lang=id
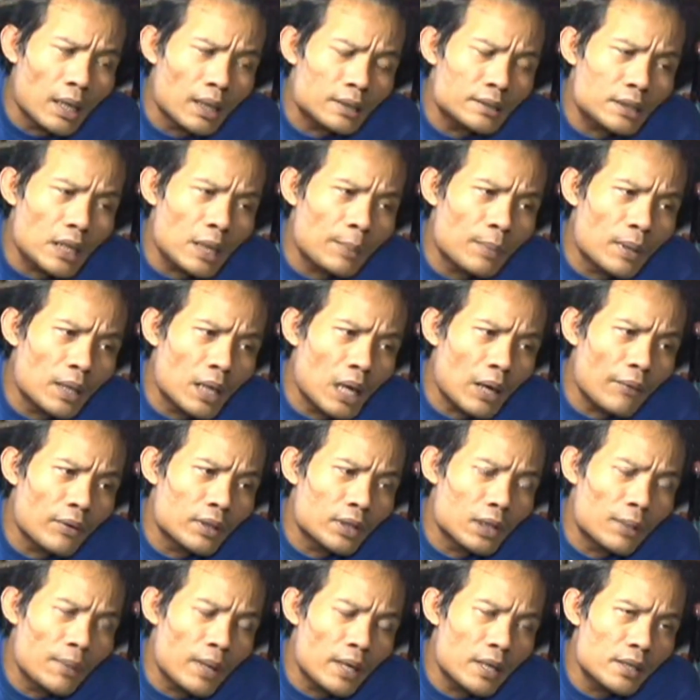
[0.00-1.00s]
Iya, cabai
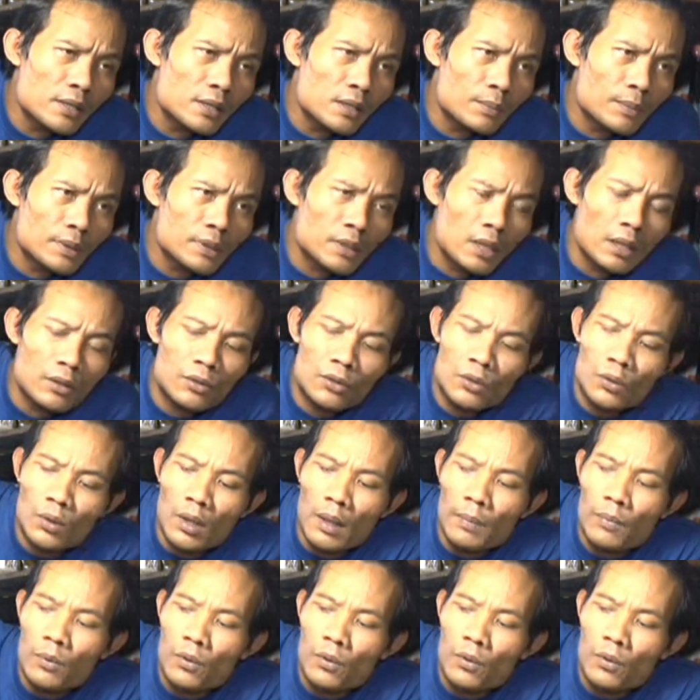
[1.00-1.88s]
rawit kemarin sempat 120.